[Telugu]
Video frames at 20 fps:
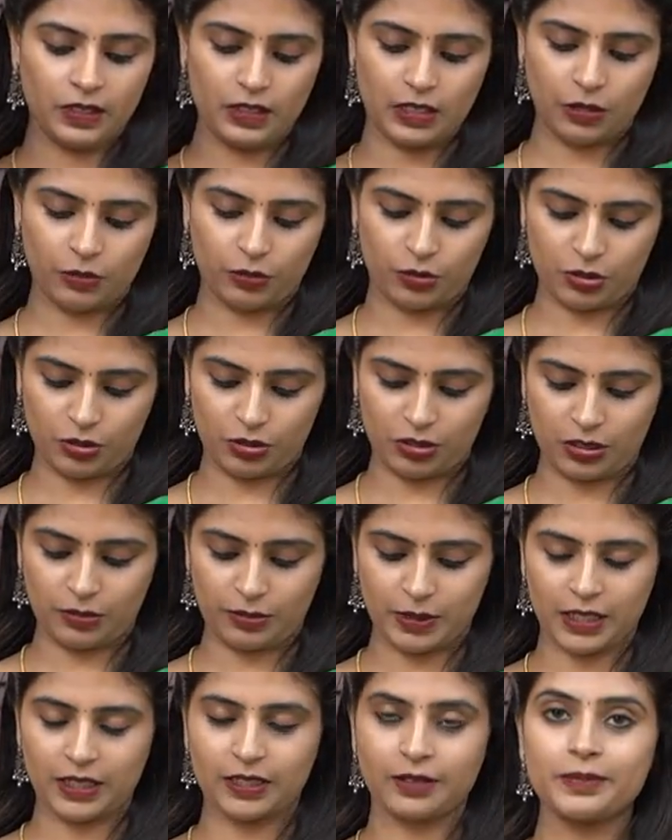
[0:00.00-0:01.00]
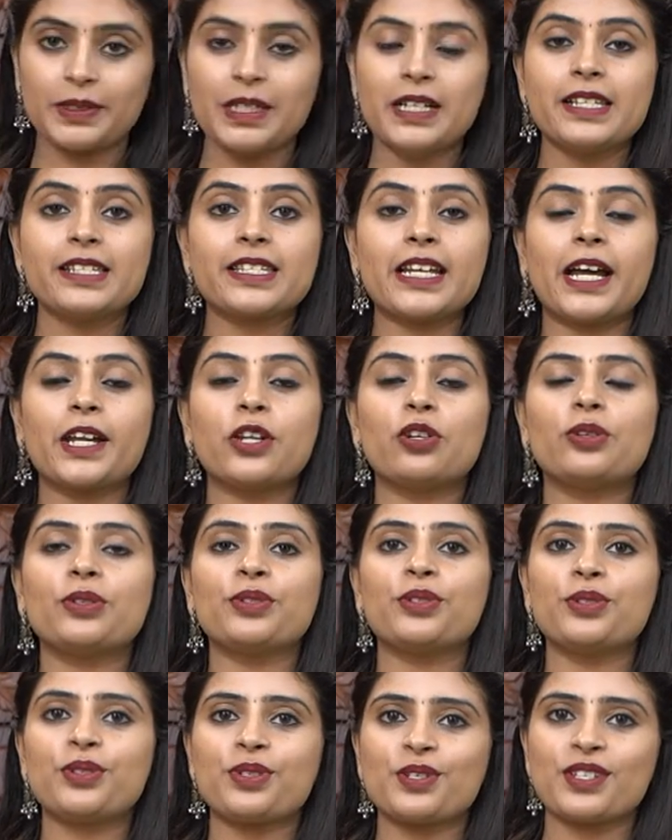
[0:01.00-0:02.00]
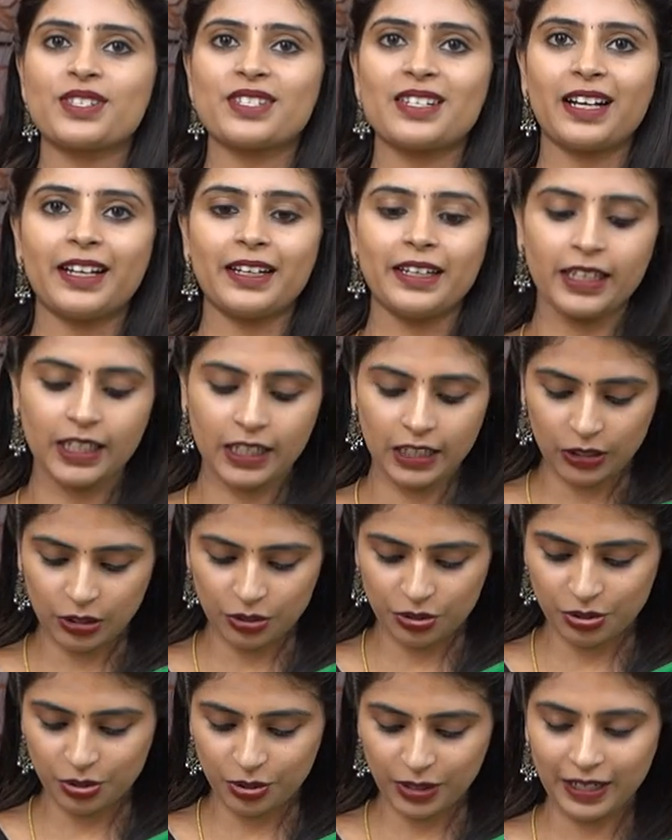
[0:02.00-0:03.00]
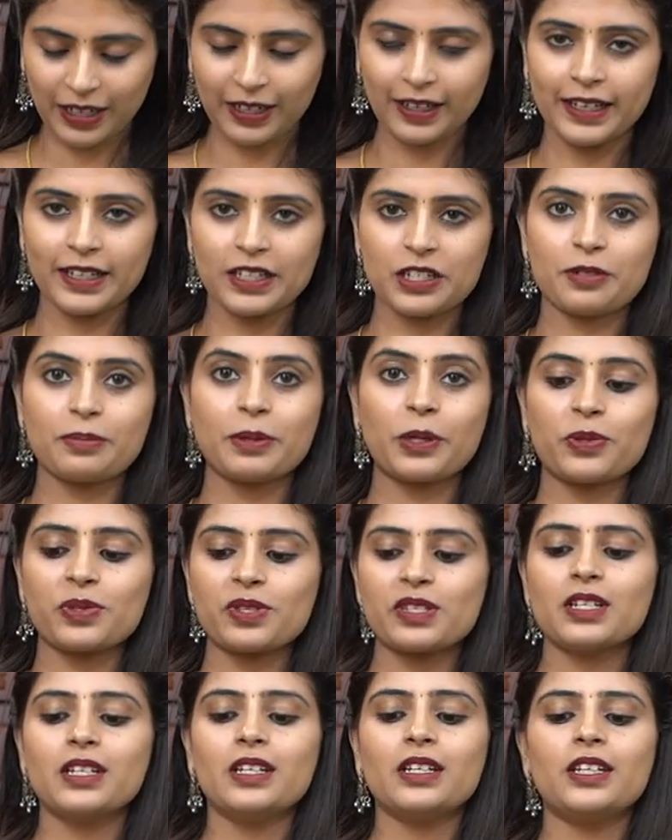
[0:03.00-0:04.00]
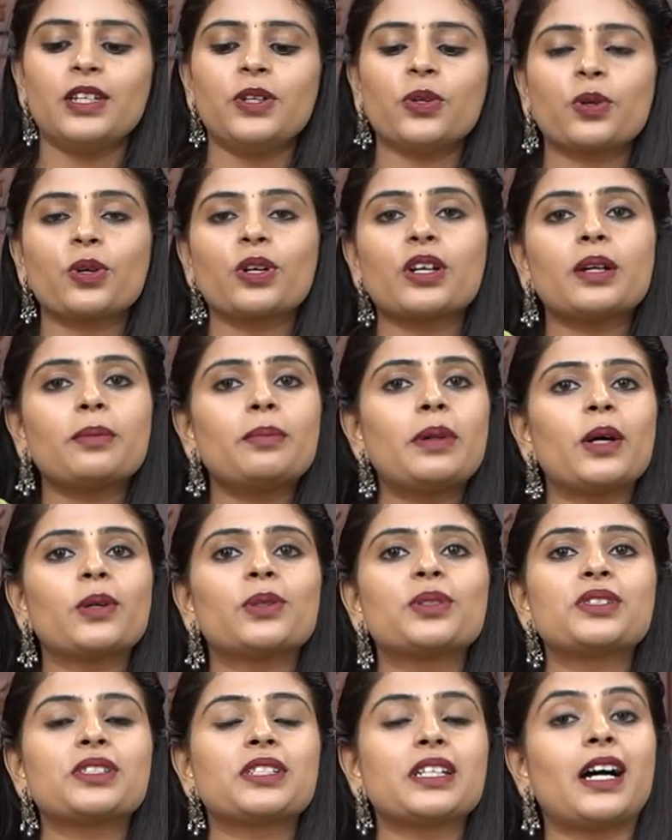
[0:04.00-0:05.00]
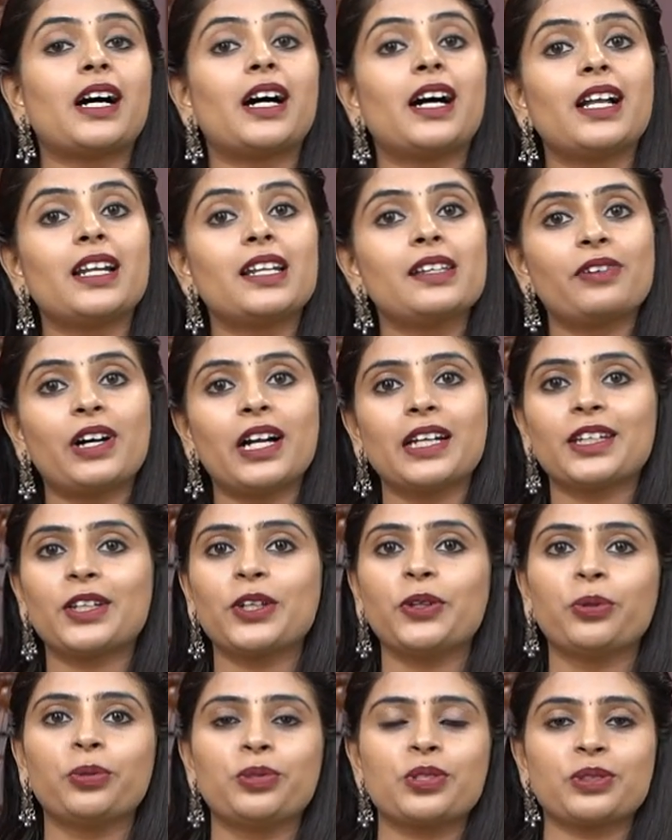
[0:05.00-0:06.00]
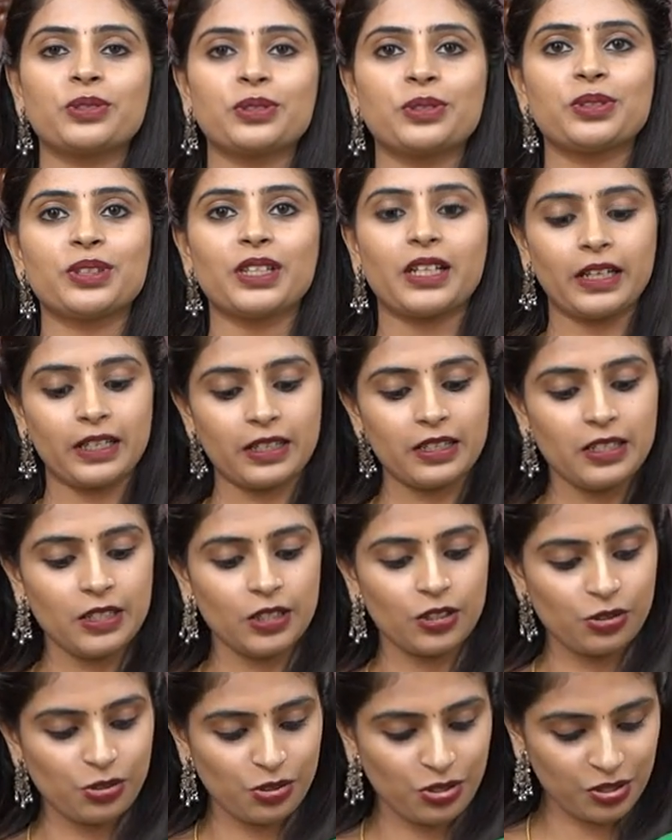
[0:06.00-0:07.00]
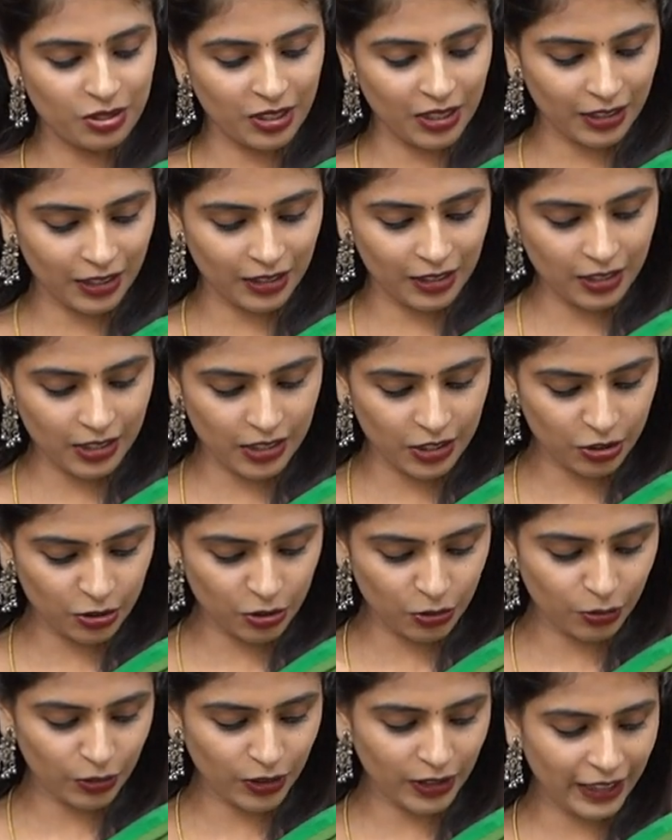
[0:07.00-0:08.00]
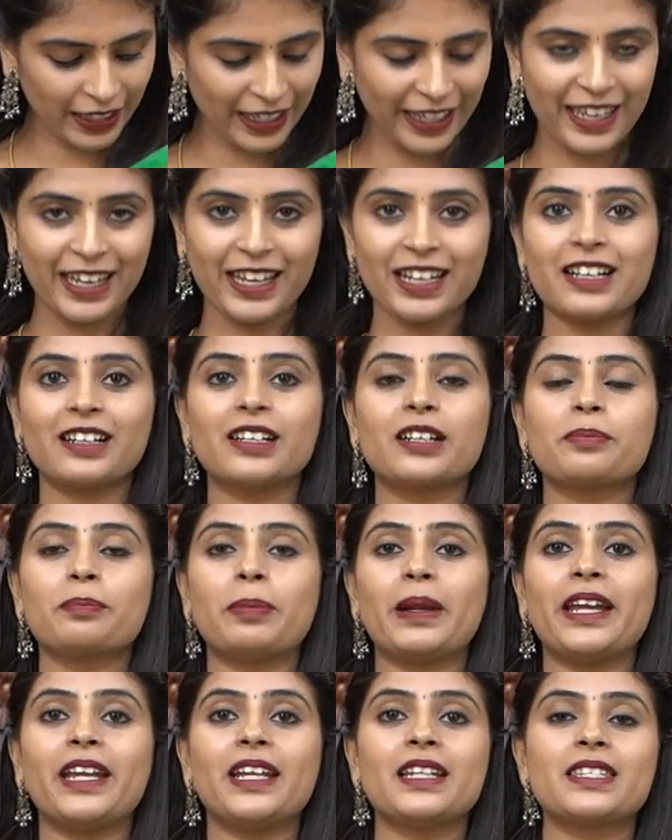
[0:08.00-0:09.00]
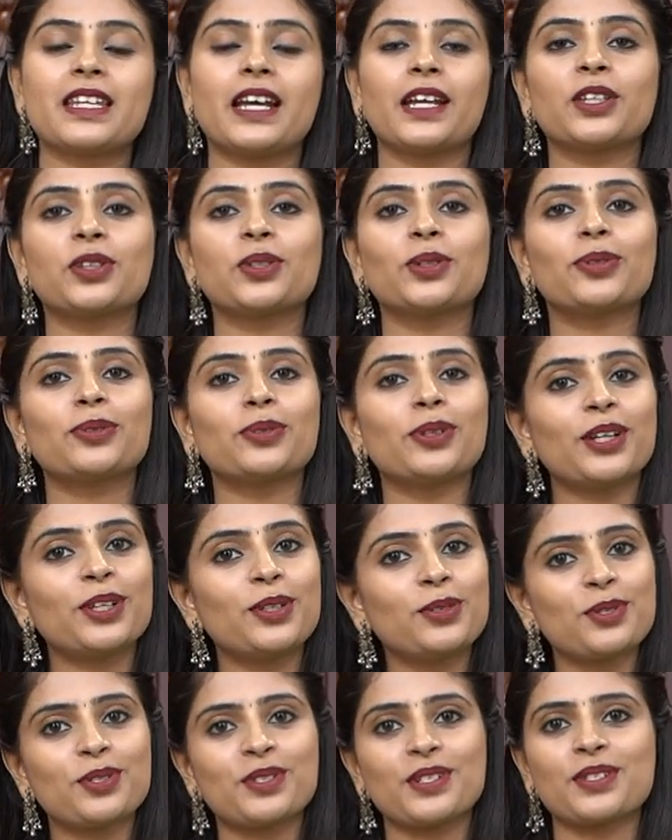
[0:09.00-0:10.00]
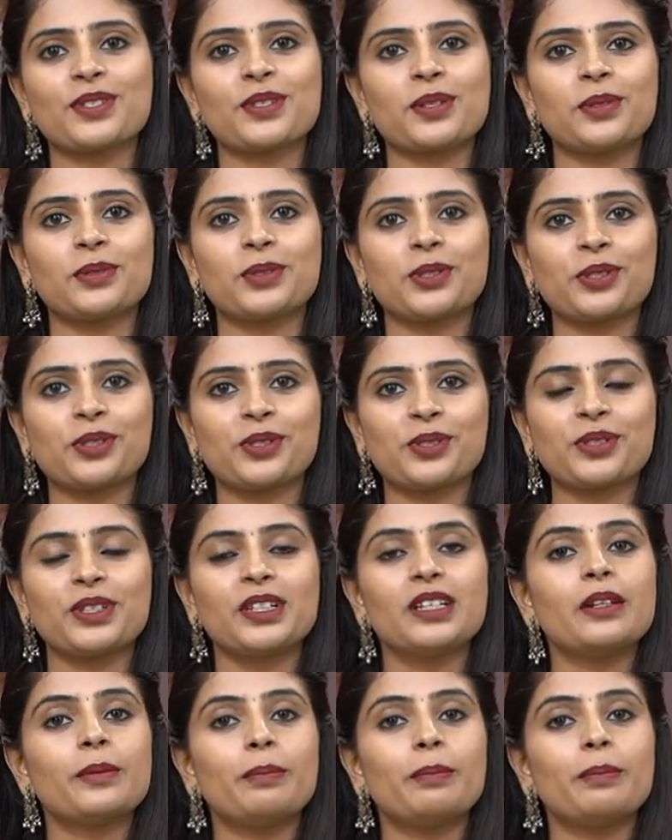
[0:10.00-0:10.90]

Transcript: ఇలా ఉంటుందన్నమాట శారీలో యూజ్ చేసిన అన్ని కలర్స్తో ఇలా లైన్స్ బ్లౌజ్ ఈ ఒక్క బ్లౌజ్ చాలా వాటికి యూజ్ అవుతుందండి చూస్తున్నారు కదా ఇందులో ఉన్న ఏ కలర్ ప్లెయిన్ శారీతో కూడా యూజ్ చేసుకోవచ్చు